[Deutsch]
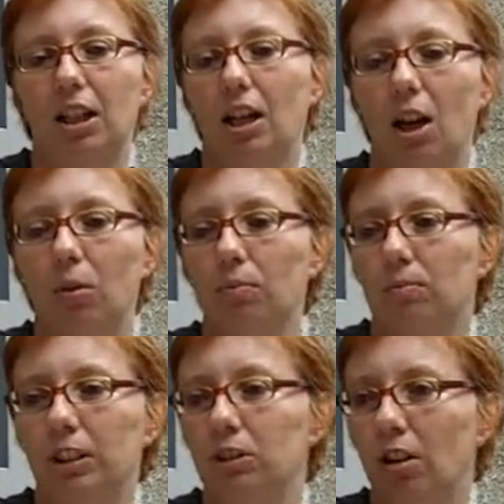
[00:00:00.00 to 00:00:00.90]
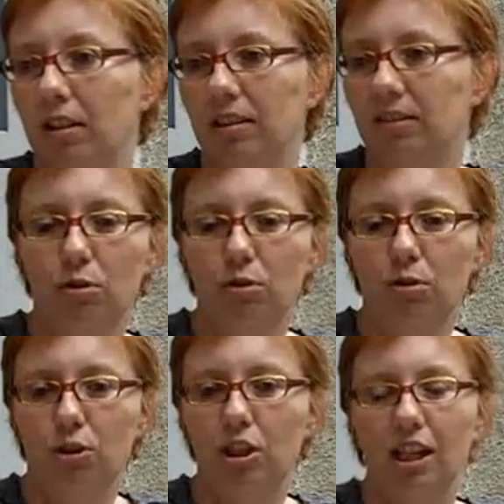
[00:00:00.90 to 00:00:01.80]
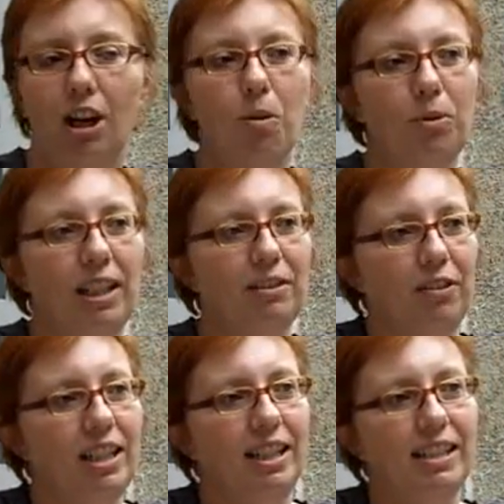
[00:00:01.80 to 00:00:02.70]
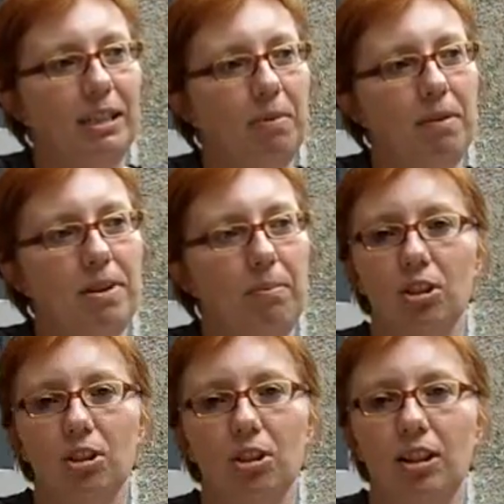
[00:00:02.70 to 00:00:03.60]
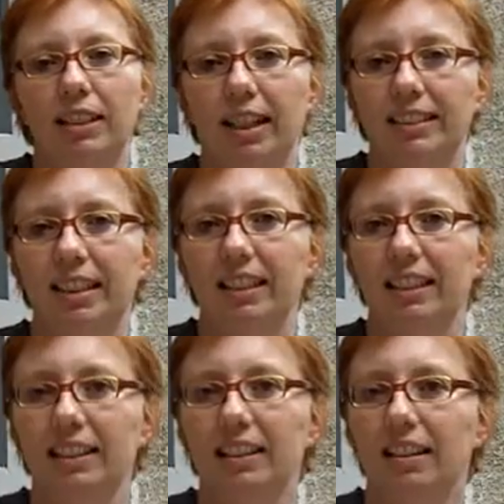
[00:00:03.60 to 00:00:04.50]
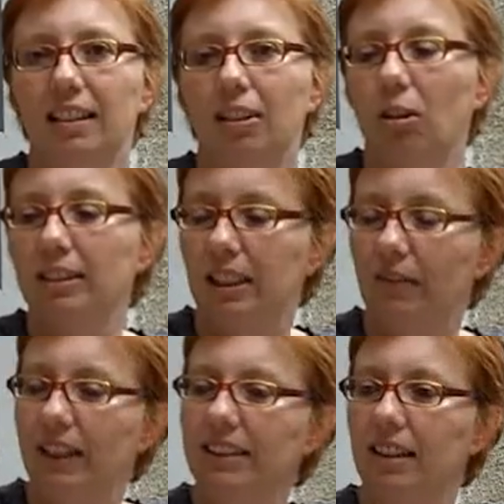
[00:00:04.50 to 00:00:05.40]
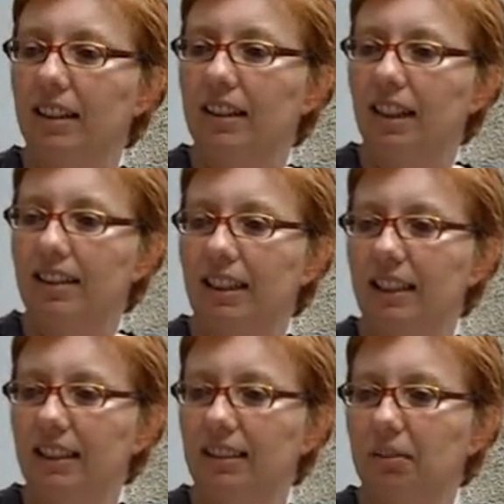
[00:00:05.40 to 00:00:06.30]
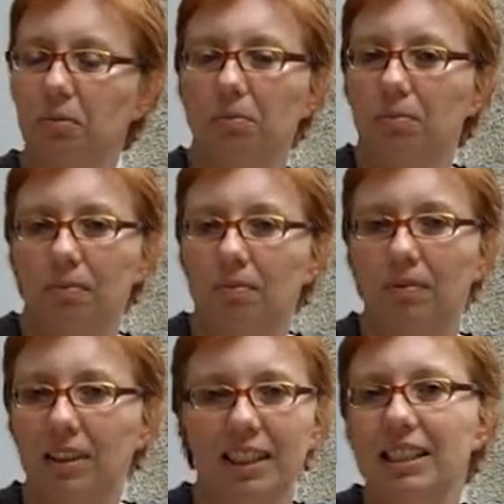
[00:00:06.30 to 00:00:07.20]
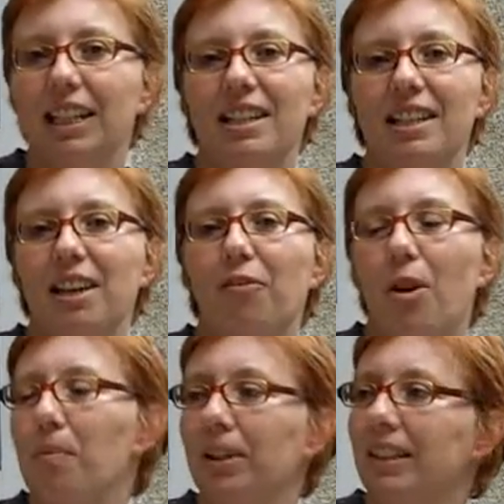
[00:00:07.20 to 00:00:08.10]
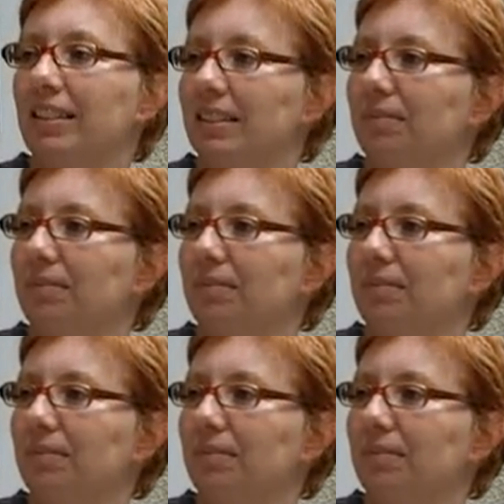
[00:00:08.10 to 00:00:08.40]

auch nicht nur ein Wunschtraum oder eine Fantasie bei mir bleibt, sondern tatsächlich Konsequenzen hat, tatsächlich irgendetwas hervorbringt.